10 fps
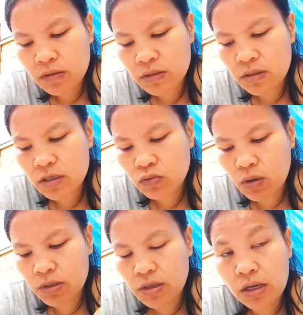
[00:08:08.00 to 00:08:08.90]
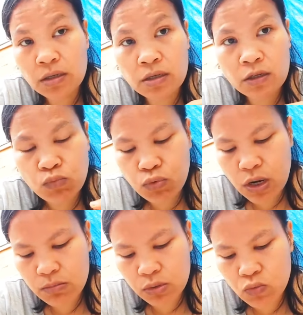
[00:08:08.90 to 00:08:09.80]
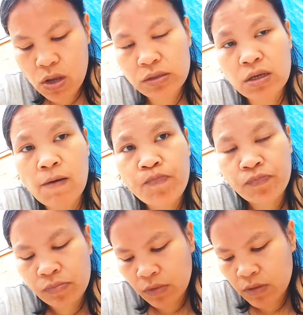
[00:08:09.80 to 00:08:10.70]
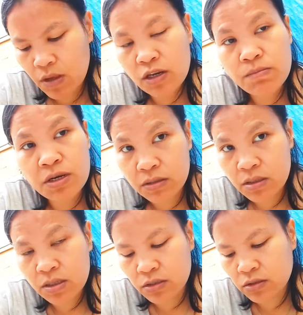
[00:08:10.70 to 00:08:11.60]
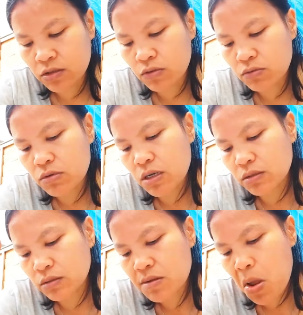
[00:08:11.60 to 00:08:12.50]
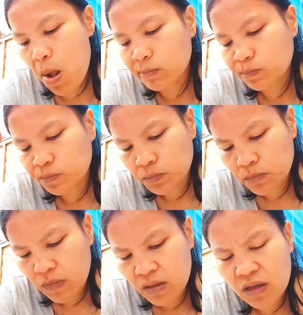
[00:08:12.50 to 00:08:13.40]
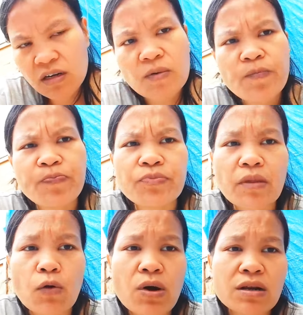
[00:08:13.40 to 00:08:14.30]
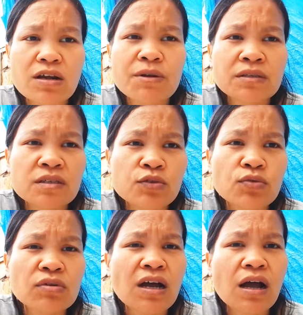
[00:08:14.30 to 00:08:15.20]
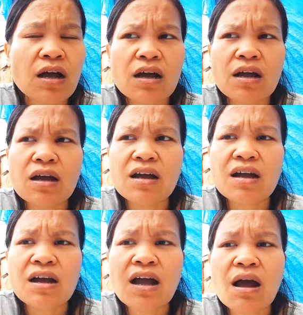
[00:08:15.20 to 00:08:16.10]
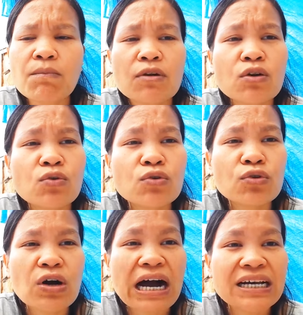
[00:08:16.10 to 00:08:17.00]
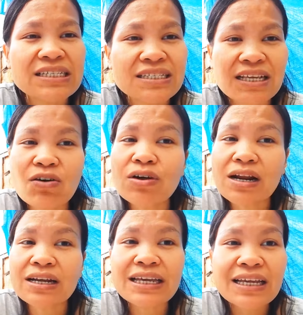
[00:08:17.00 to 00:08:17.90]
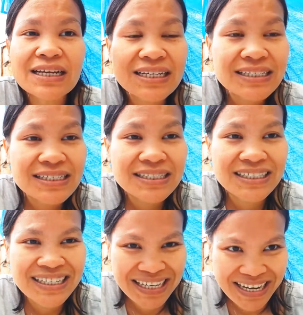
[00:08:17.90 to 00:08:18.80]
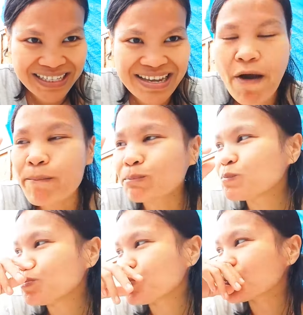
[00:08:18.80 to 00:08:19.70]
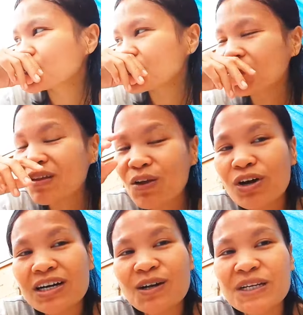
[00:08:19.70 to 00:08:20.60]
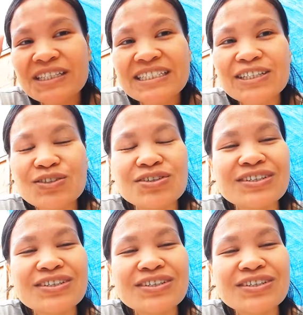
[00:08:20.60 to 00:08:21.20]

sehingga suaminya ini dibuat mertuanya jadi British gitu guys jadi warga British itu nggak nggak melulu asli orang Inggris ingat ya warga British itu